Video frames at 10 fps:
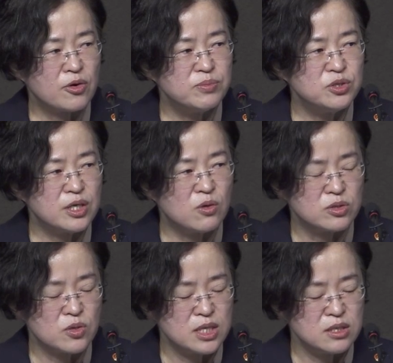여러분들이
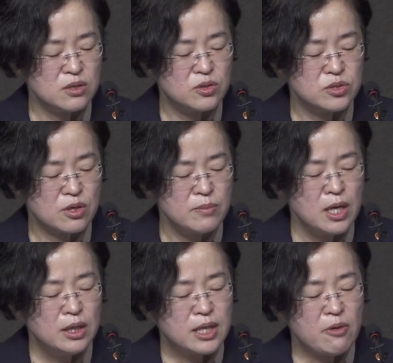걱정하시는 것처럼
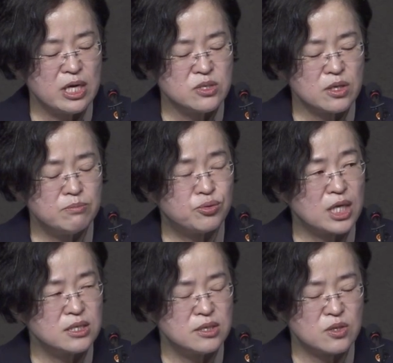대외적인
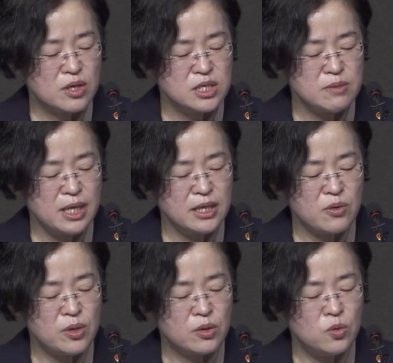불확실성이
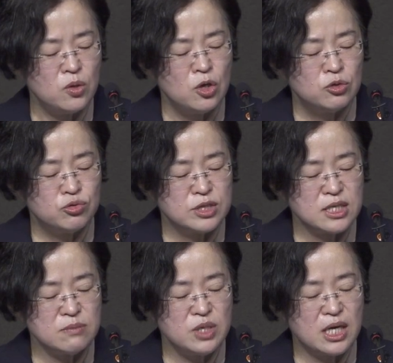심화되고 있고 투자
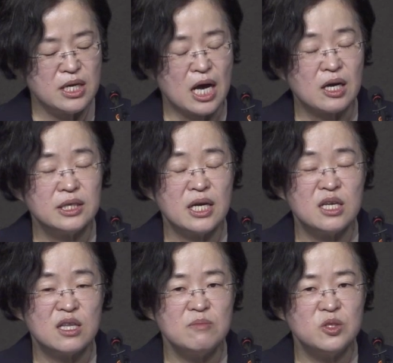심리가
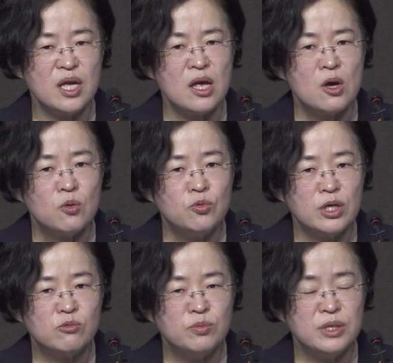약화되기 때문에
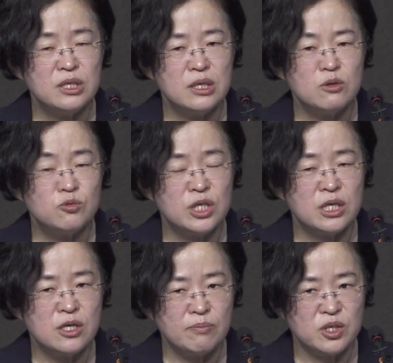우리 국민들, 우리
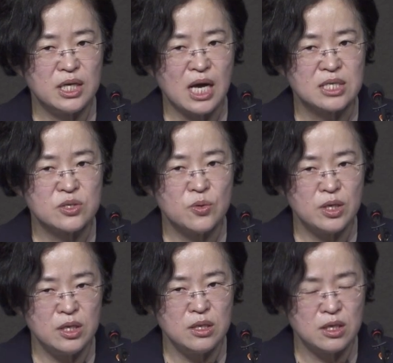기업들이 가지고
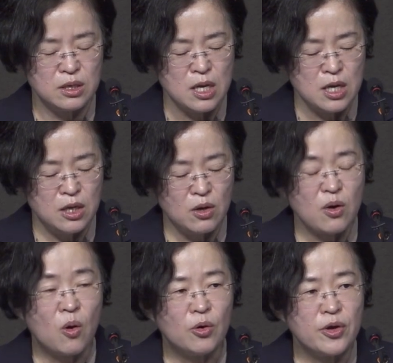있는 이런
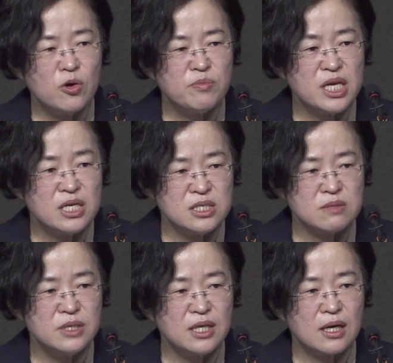어려움이
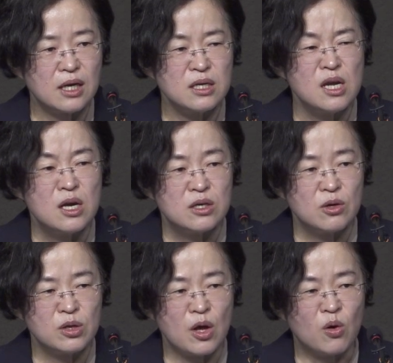있습니다라는
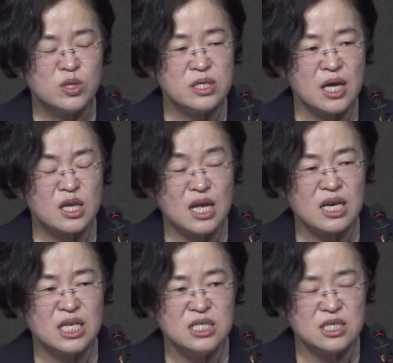그런 경제에
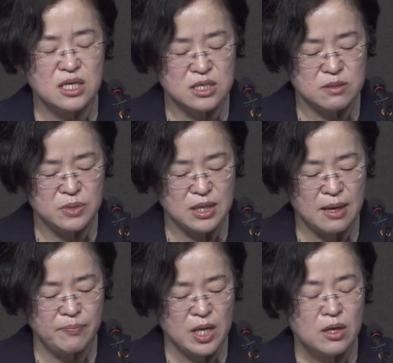대한 인식이 있습니다.
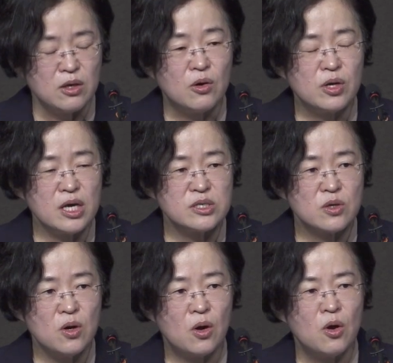
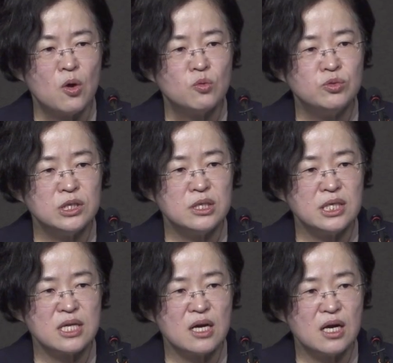여기에서 우리 우리들이
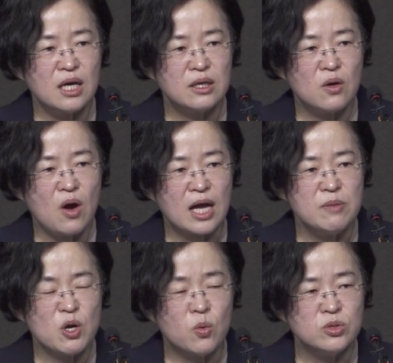생각하는 거
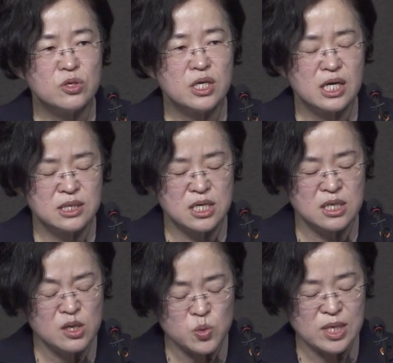아니면 공정위가
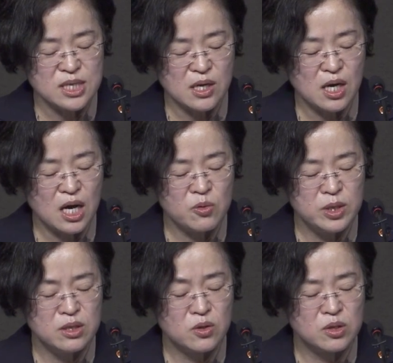최소한 생각하고
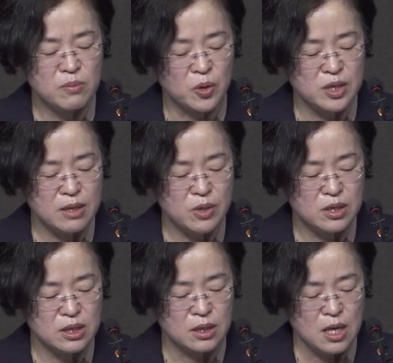있는 거는
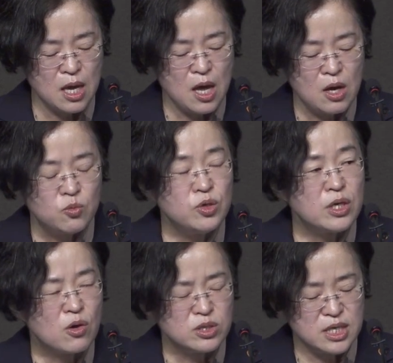뭐냐면은 우리
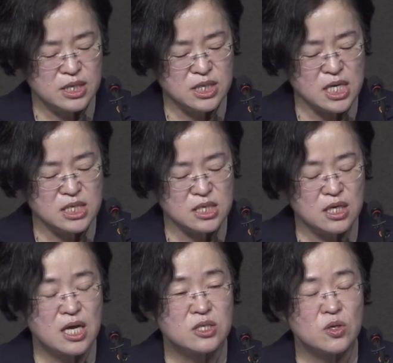경제의
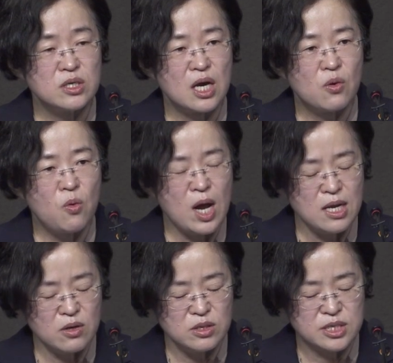체질을 개선을 하고
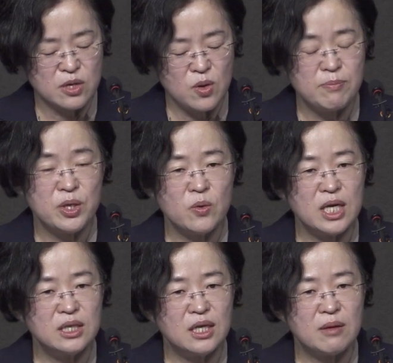활력을 제고할 필요가
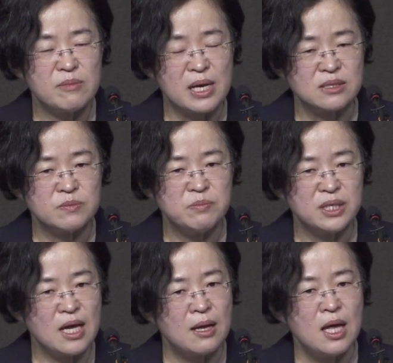있다라는
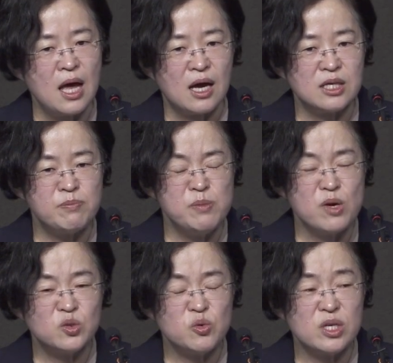말씀입니다. 아까
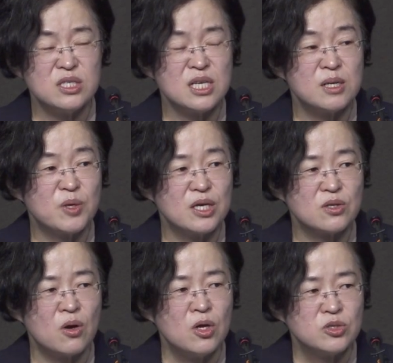민병두
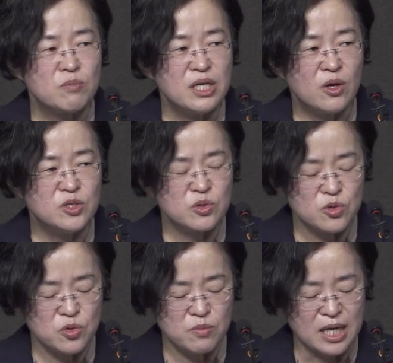위원장님께서 정말
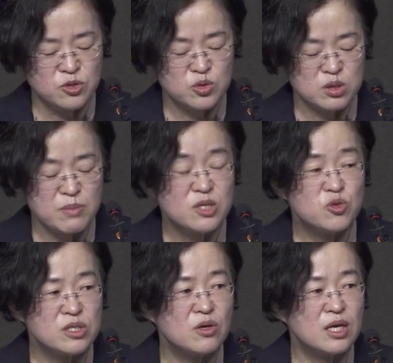열정적으로 말씀해
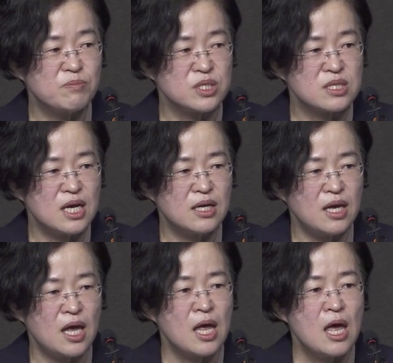주신 거랑
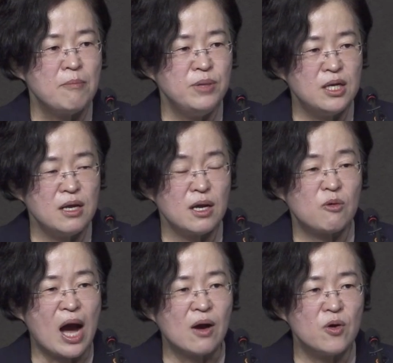비슷하게 미래
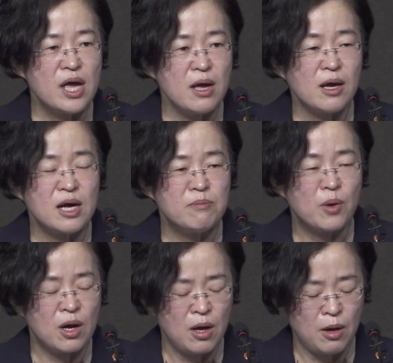과거에
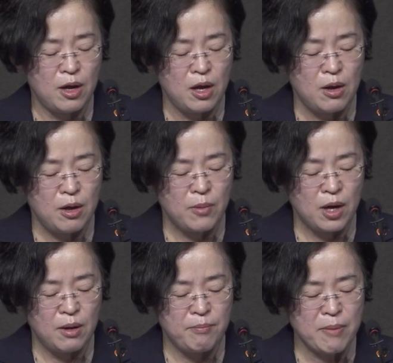어,
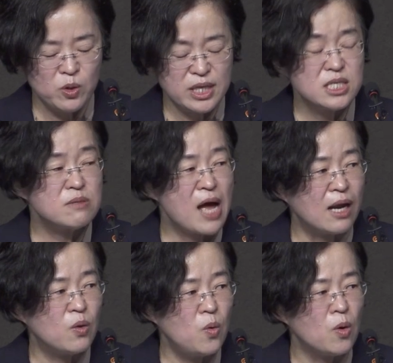어, 매몰되지
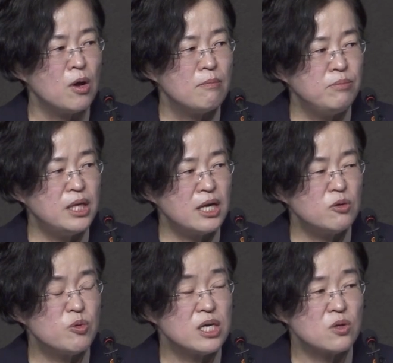말고
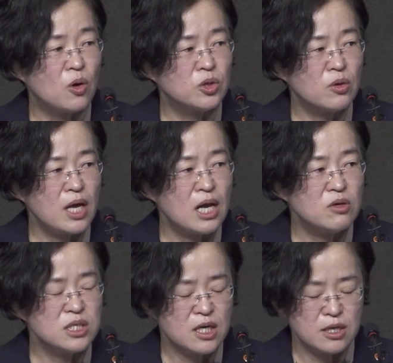미래를 위해서 어떻게 할
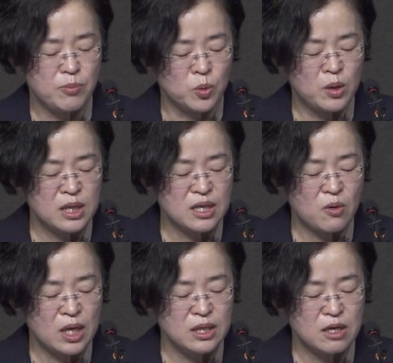것인가를
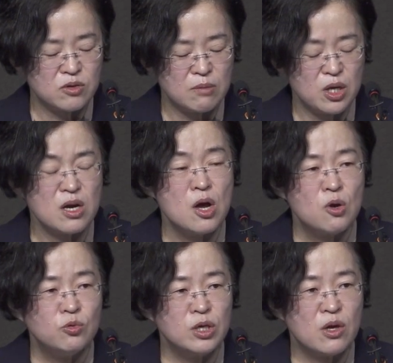보겠다고 한다 그러면
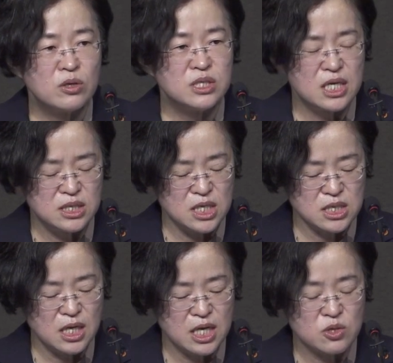우리 경제의
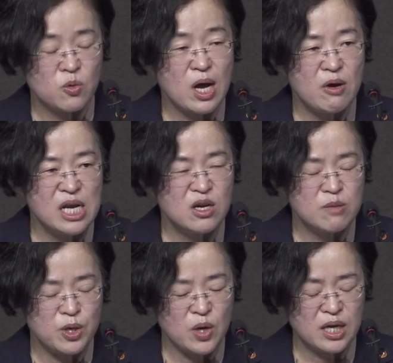체질 개선과
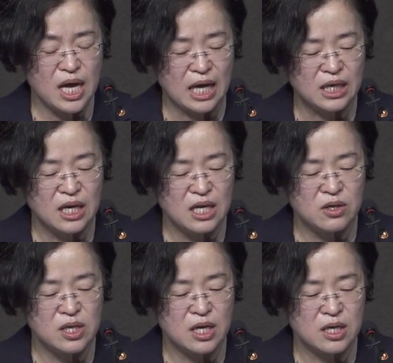활력이 필요한 게 아닌가
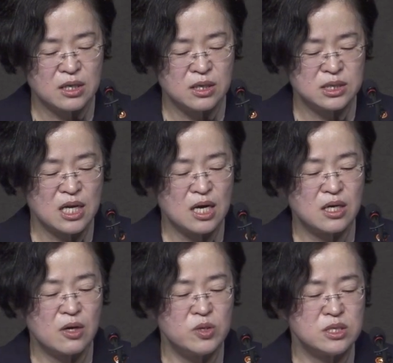이런 얘기,
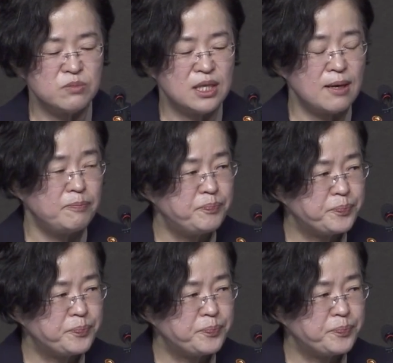생각을 하고 있습니다.